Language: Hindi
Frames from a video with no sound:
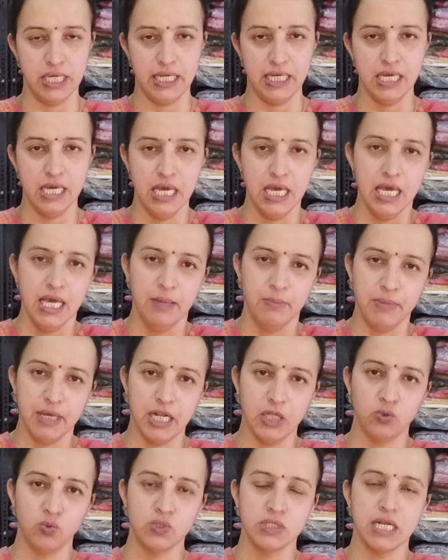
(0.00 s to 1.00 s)
जाए
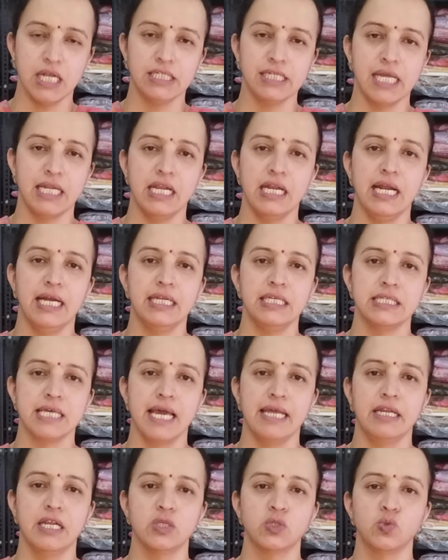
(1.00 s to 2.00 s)
मेरा दूसरा चैनल है
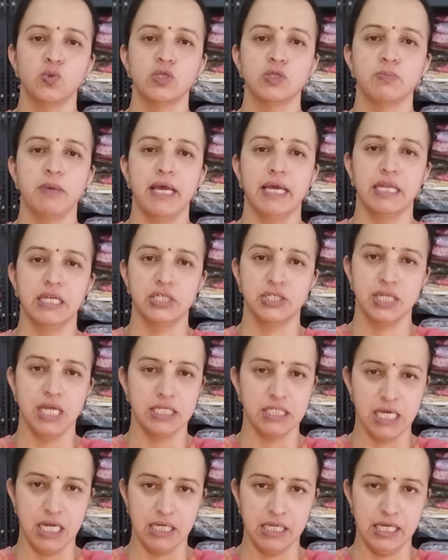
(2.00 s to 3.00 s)
डिजाइनर सूट्स बाय
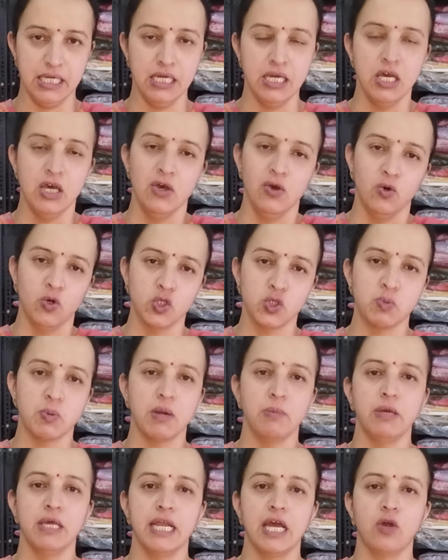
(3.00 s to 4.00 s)
कृष्णा जानकी उस
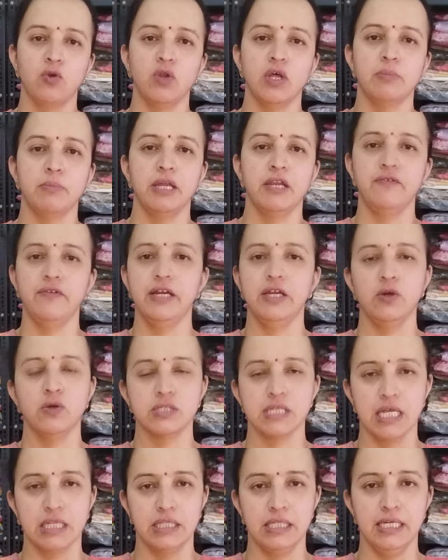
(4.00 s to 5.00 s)
पर भी रेगुलर मेरी
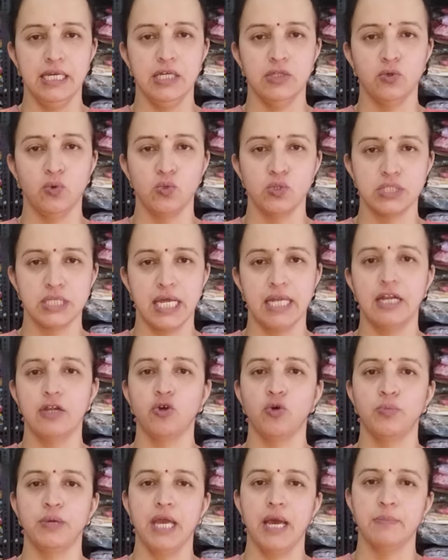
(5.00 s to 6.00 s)
वीडियोस आती हैं तो उस चैनल
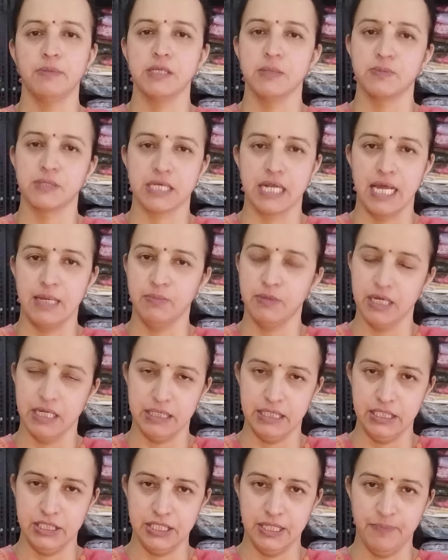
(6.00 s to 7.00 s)
को भी आप सब्सक्राइब कर
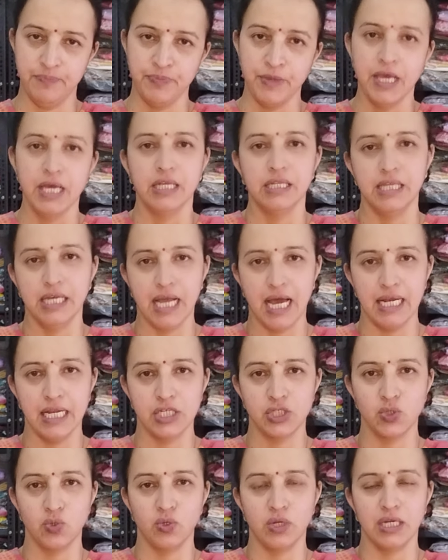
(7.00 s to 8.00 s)
दीजिए
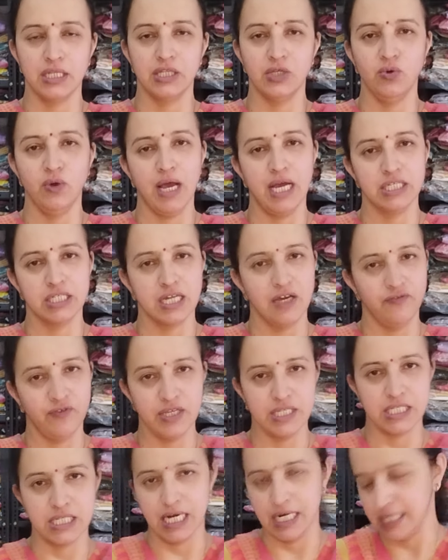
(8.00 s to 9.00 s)
दिखाना शुरू करती हूँ आज का फर्स्ट